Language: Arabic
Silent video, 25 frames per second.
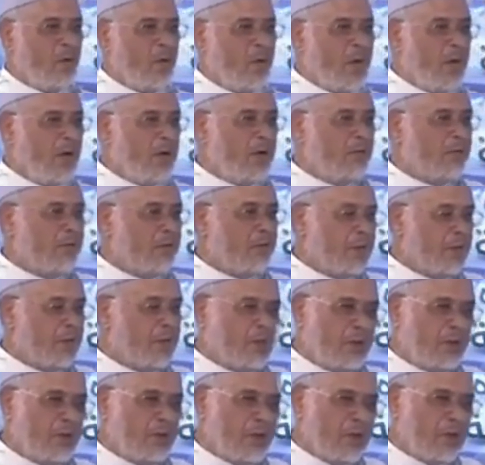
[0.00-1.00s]
ولا
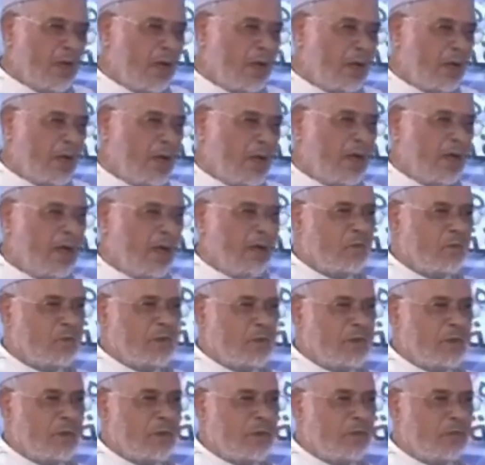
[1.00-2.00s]
في خلق أي
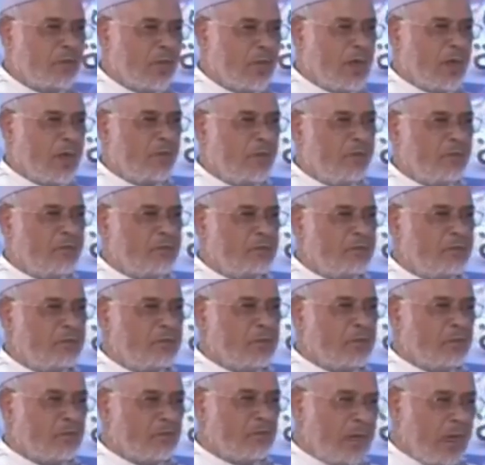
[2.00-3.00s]
مشكل للمغرب
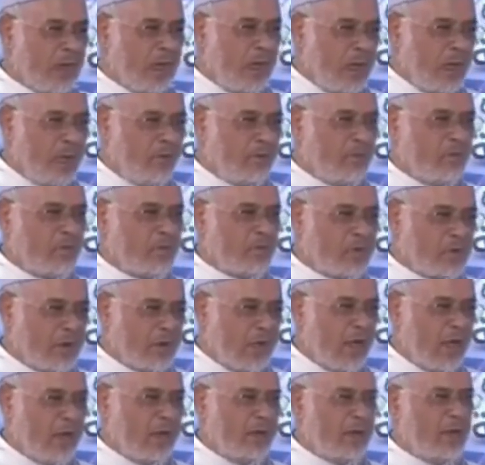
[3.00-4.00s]
المغرب
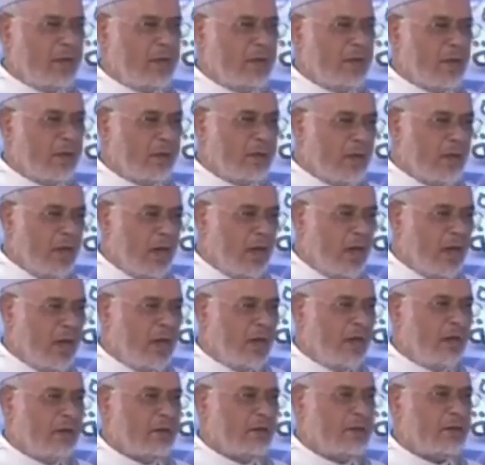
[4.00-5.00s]
مستعد إذا
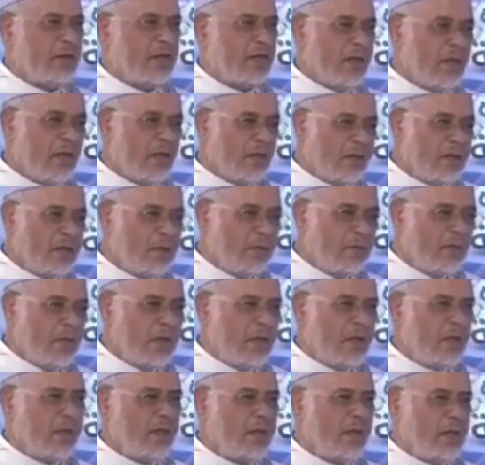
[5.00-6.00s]
دعا جلالة
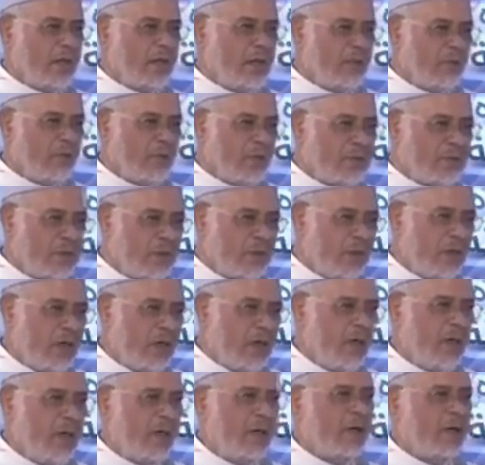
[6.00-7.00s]
الملك إلى
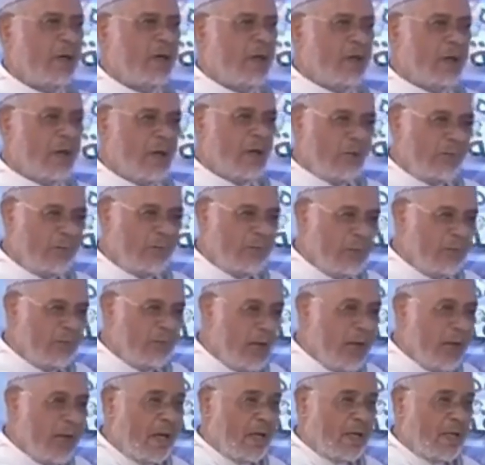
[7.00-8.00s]
مسيرة
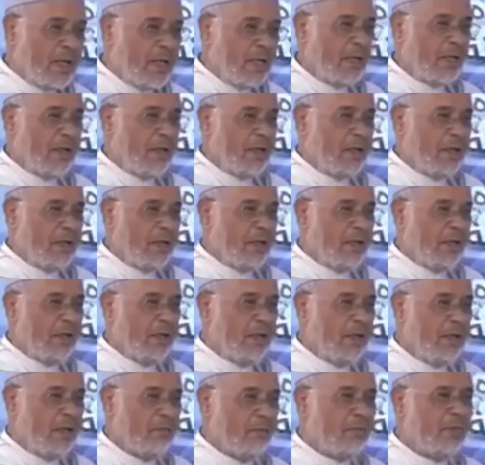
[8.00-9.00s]
بالملايين
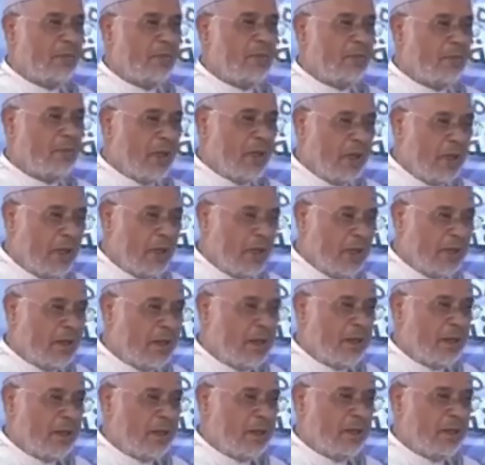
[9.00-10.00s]

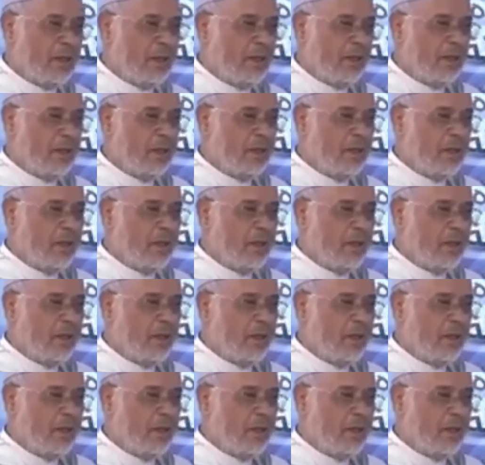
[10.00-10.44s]
بالملايين